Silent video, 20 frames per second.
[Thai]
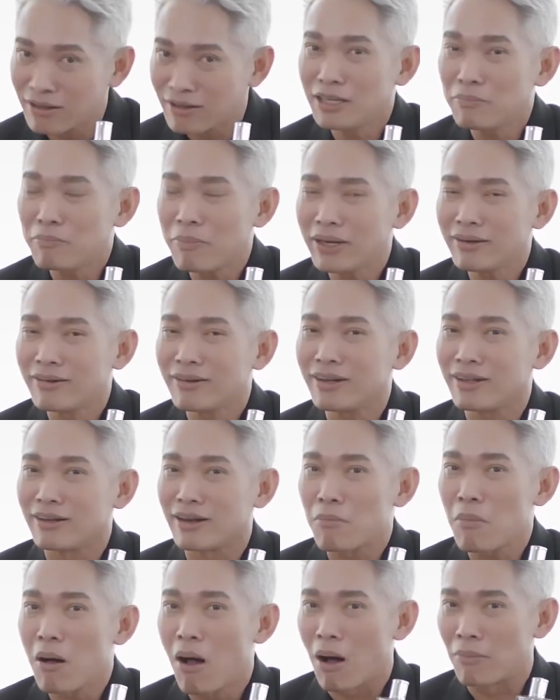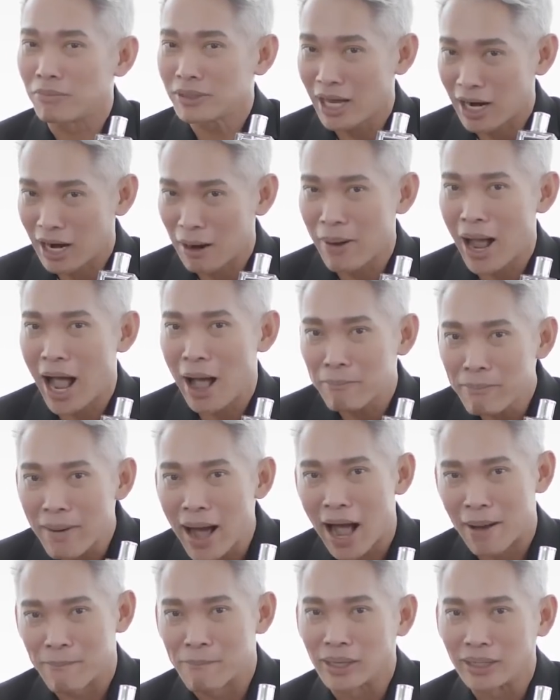ที่เป็นกลิ่นน้ำหอมสารภาพ
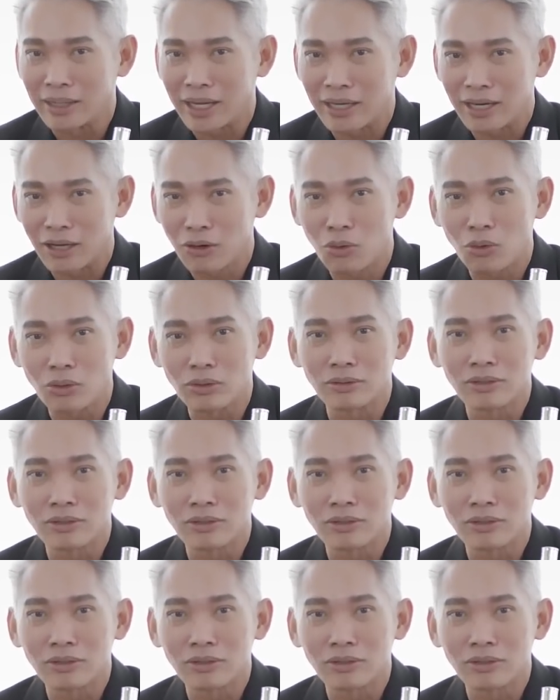บาปเหมือนกันนะคุ